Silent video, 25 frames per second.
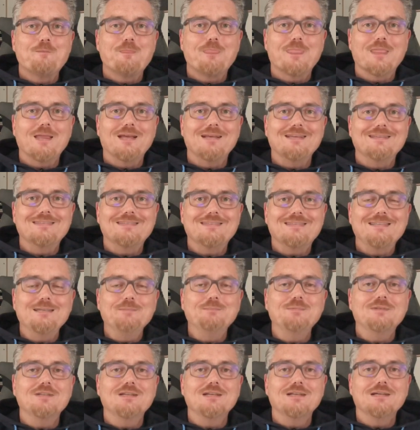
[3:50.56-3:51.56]
es
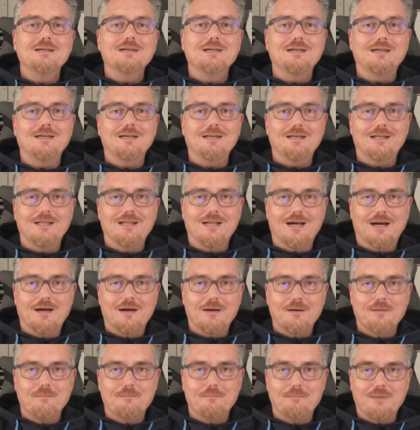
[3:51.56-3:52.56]
gibt nach
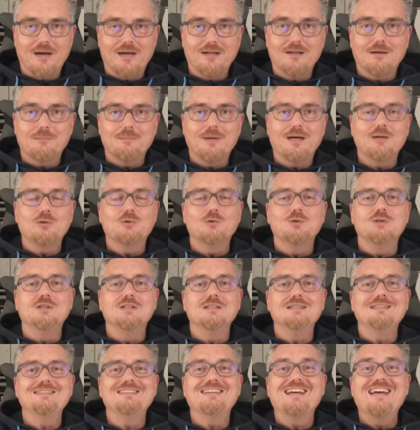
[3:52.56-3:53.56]
meiner Meinung
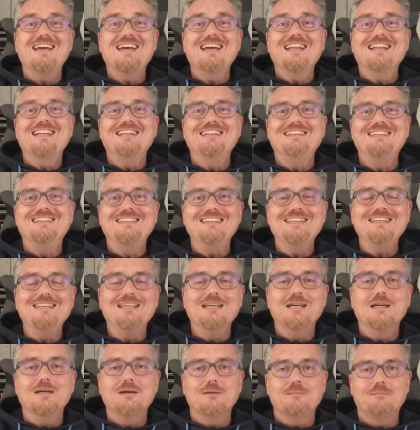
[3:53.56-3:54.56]
nicht
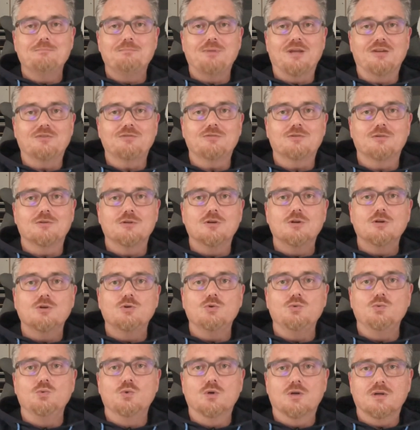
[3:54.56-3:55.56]
die beste
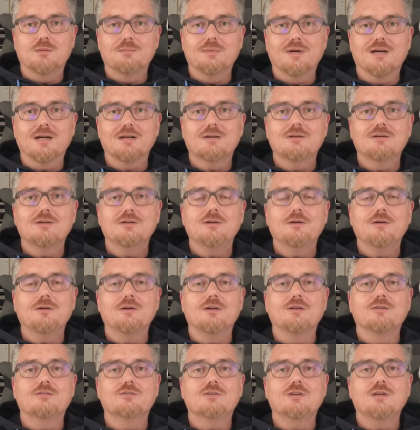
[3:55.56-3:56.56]
Uhrenmarke.
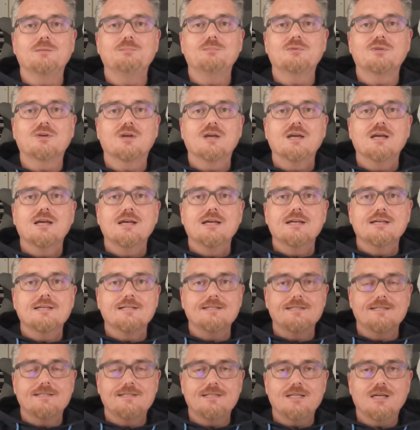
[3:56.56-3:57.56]
Es gibt
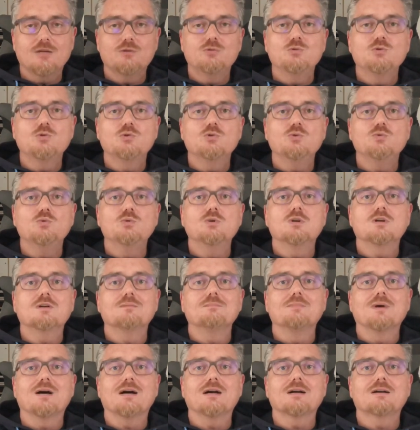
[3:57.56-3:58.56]
sehr gute
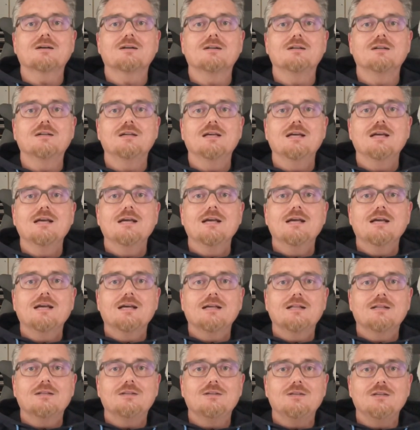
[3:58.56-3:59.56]
Uhrenmarken,
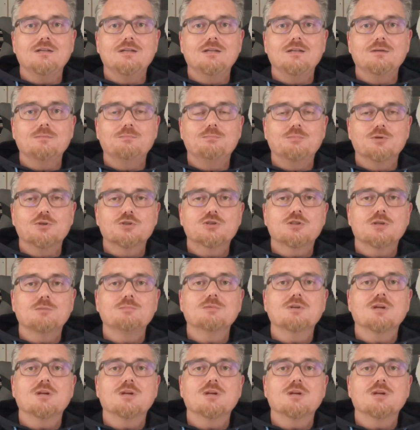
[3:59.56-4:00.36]
die bestimmte